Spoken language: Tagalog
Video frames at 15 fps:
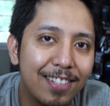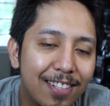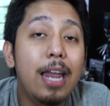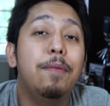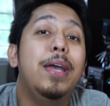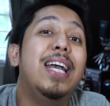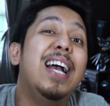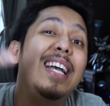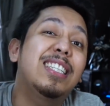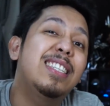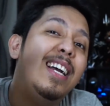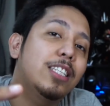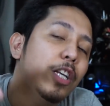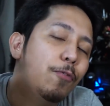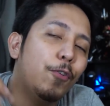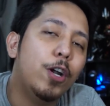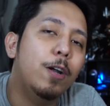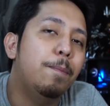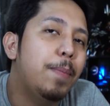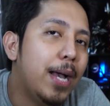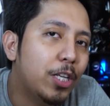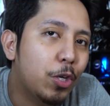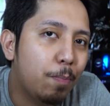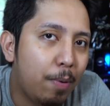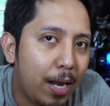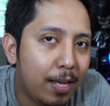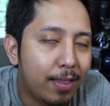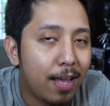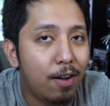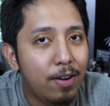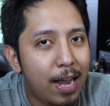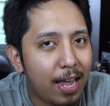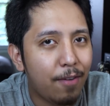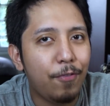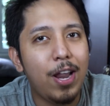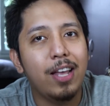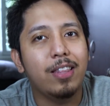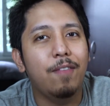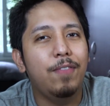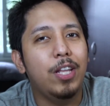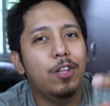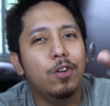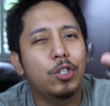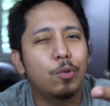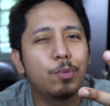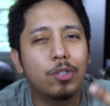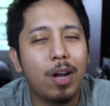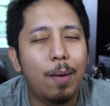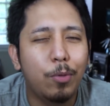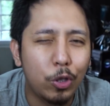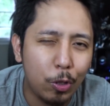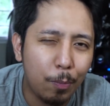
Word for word: Anyway guys, that's it for our patch breakdown. Like if you like the video, subscribe to